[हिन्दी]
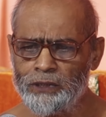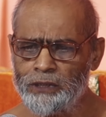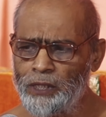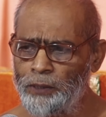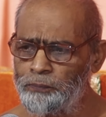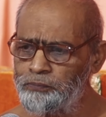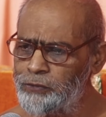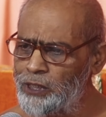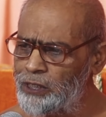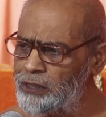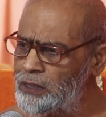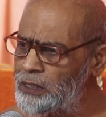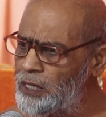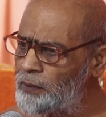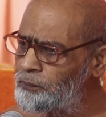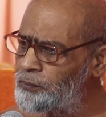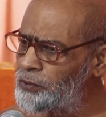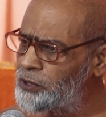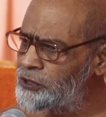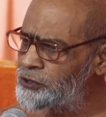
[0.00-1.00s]
तब तक
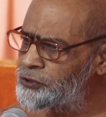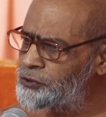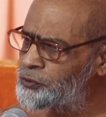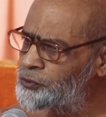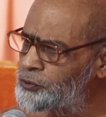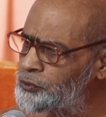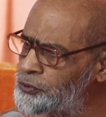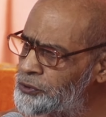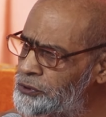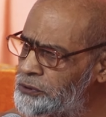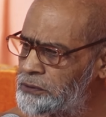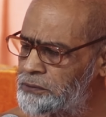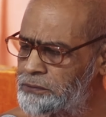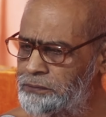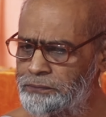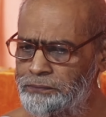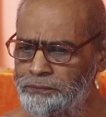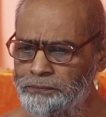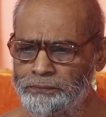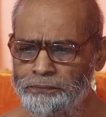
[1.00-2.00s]
अपनी सूद
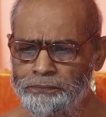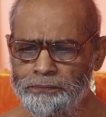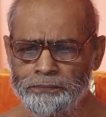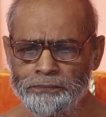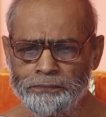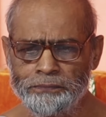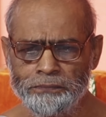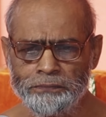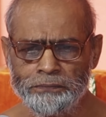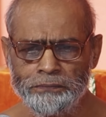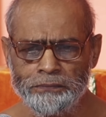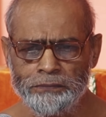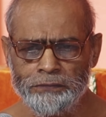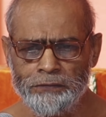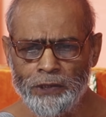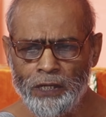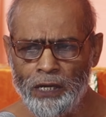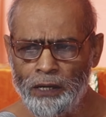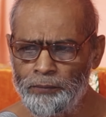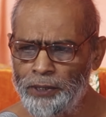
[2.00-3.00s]

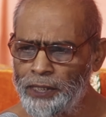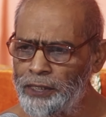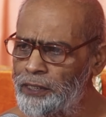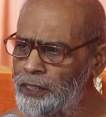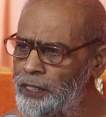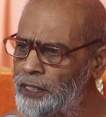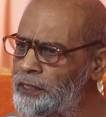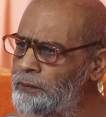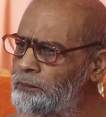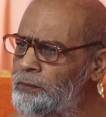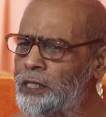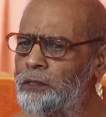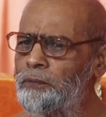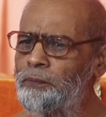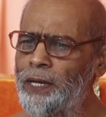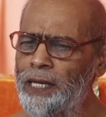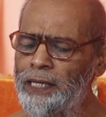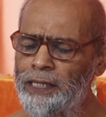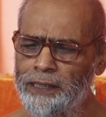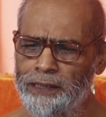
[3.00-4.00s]
हमें नहीं मिल
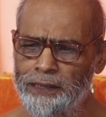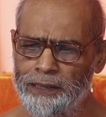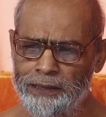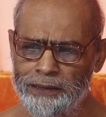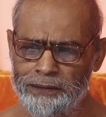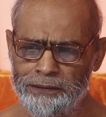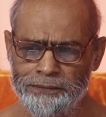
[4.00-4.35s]
पाएगी